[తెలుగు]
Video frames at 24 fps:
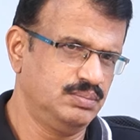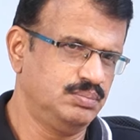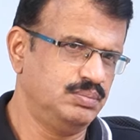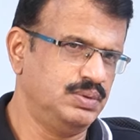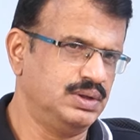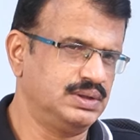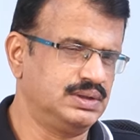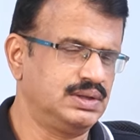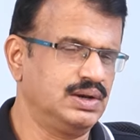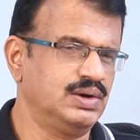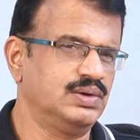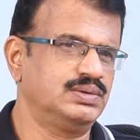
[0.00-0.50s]

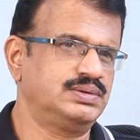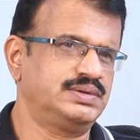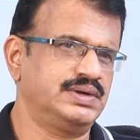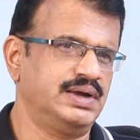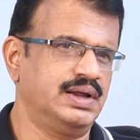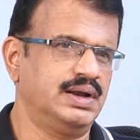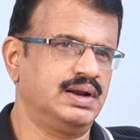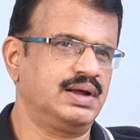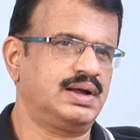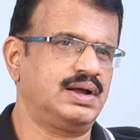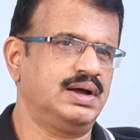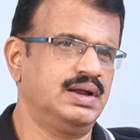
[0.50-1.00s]
మధ్యలో
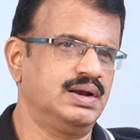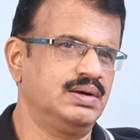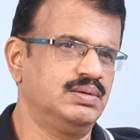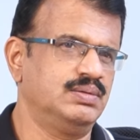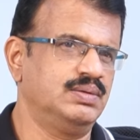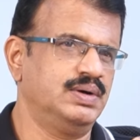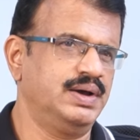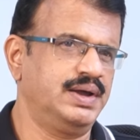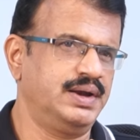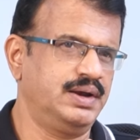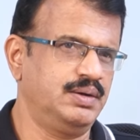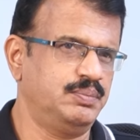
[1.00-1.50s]
చాలా కాలం
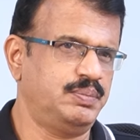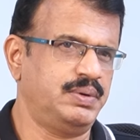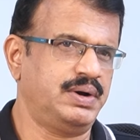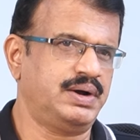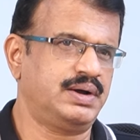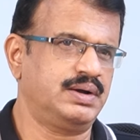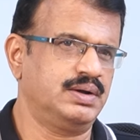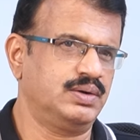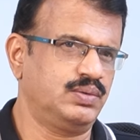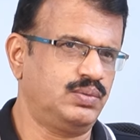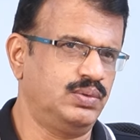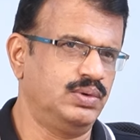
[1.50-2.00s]
ఆయన్ని
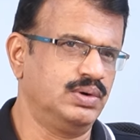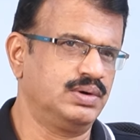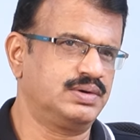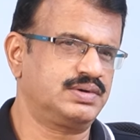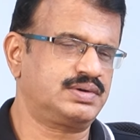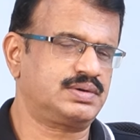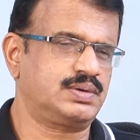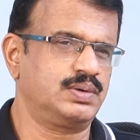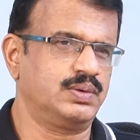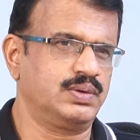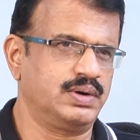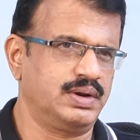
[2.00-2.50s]
పక్కన కోల్డ్
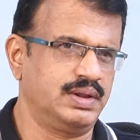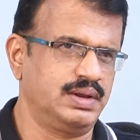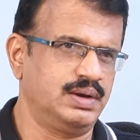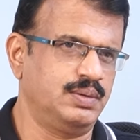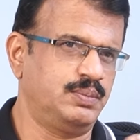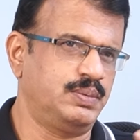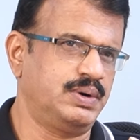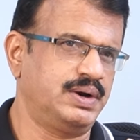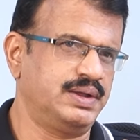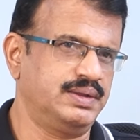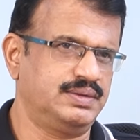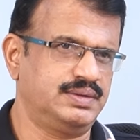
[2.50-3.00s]
స్టోరేజ్లో
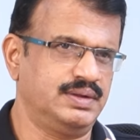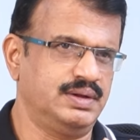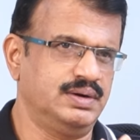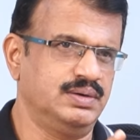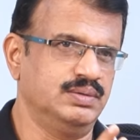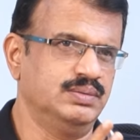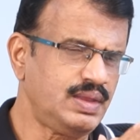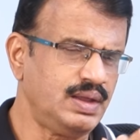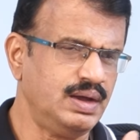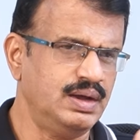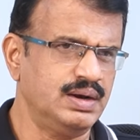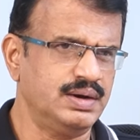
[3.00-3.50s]
పడేశారు
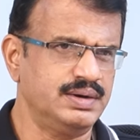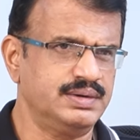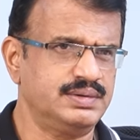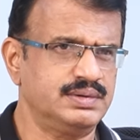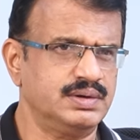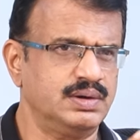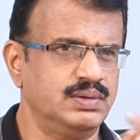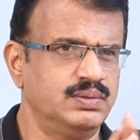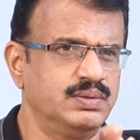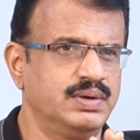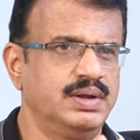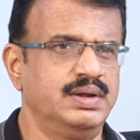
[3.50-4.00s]
హరీష్
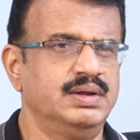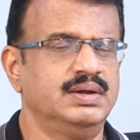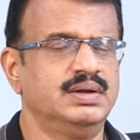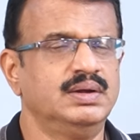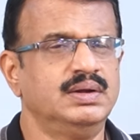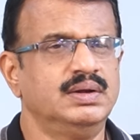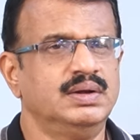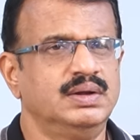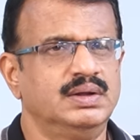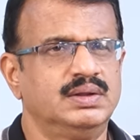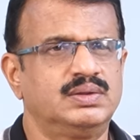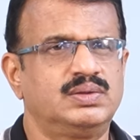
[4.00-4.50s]
రావుని
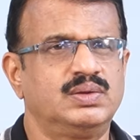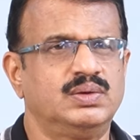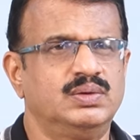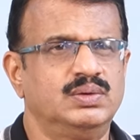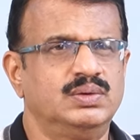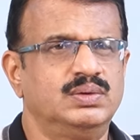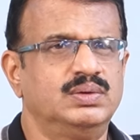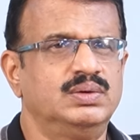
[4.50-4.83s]
సో